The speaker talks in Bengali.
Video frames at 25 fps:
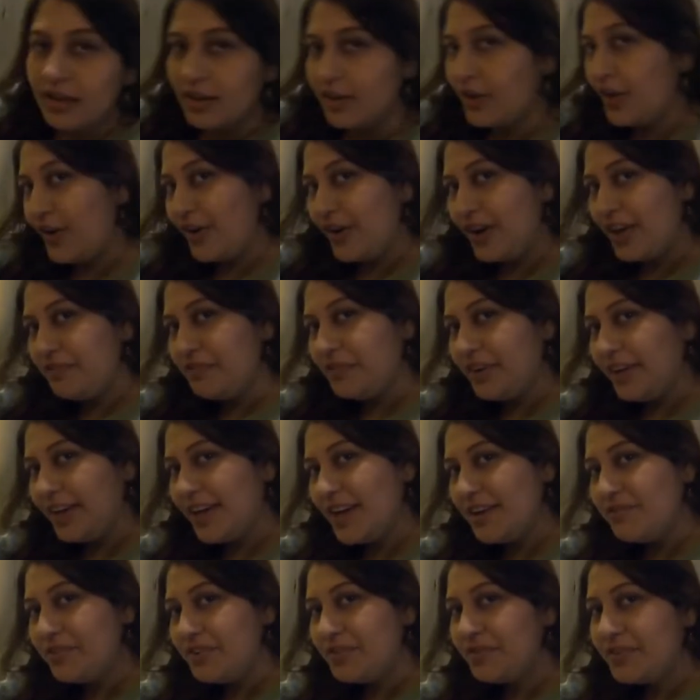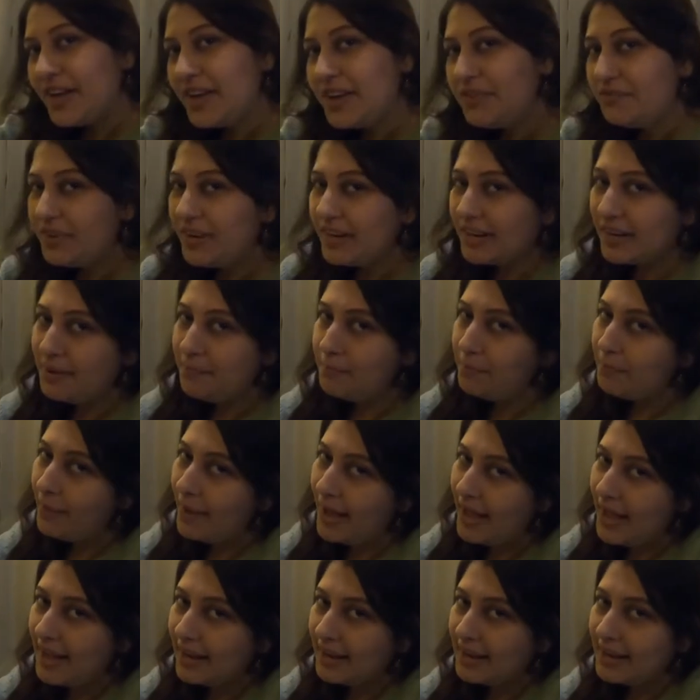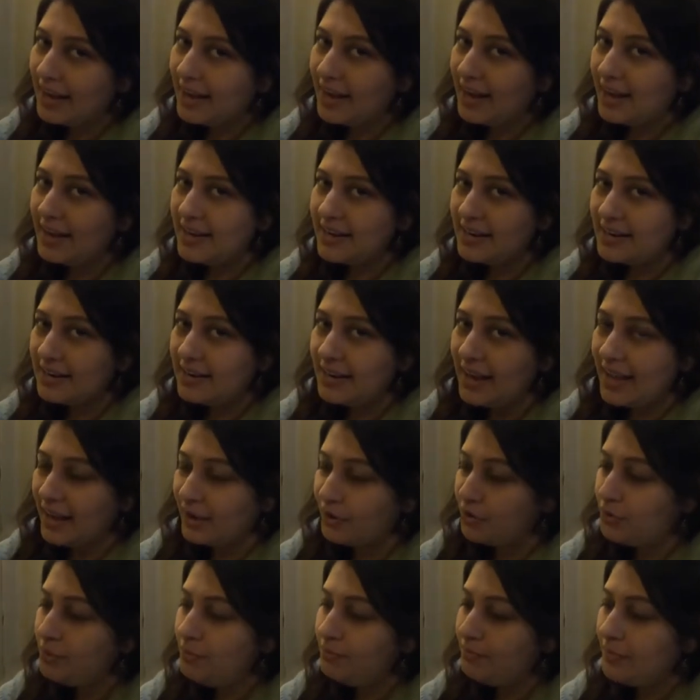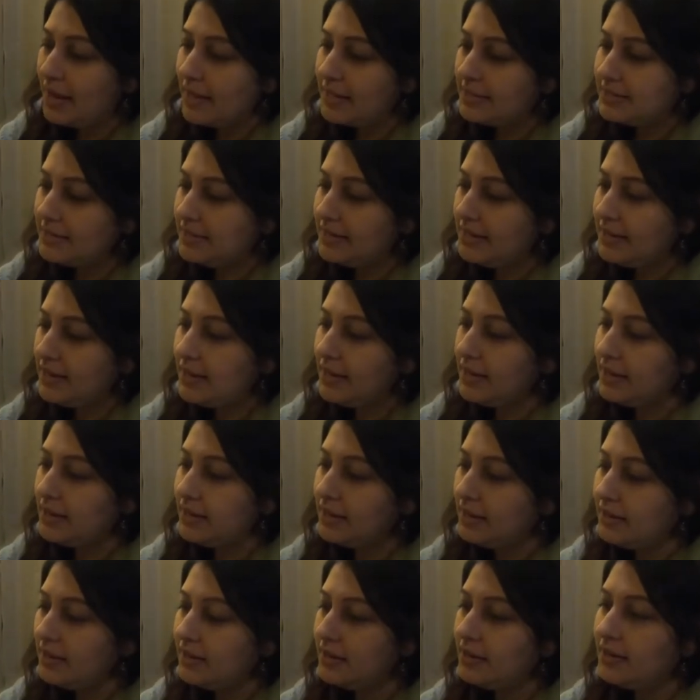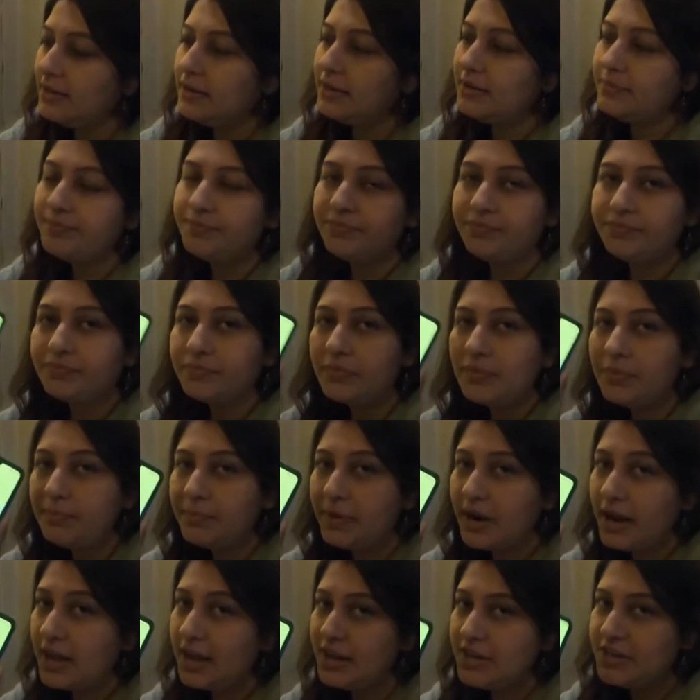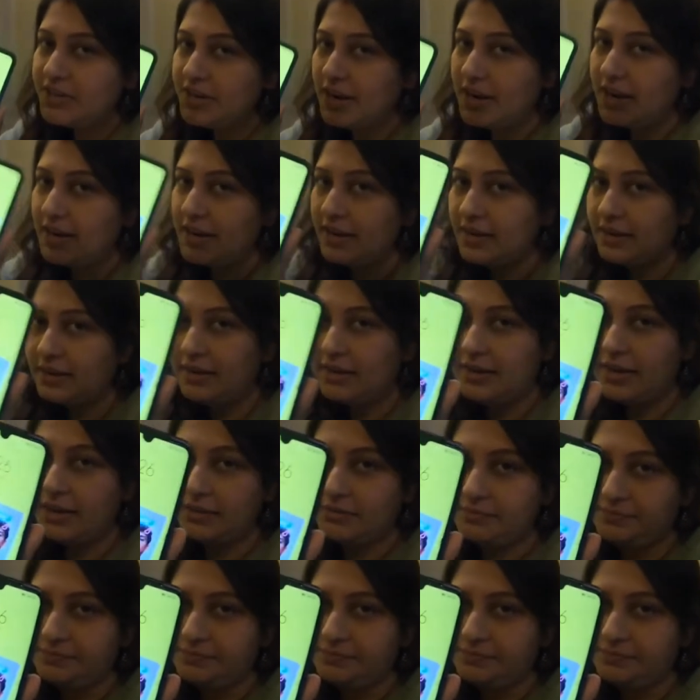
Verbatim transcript: গুড ইভিনিং এভরিওয়ান ওয়েলকাম ব্যাক আর এখন বাজে প্রায় সাড়ে আটটা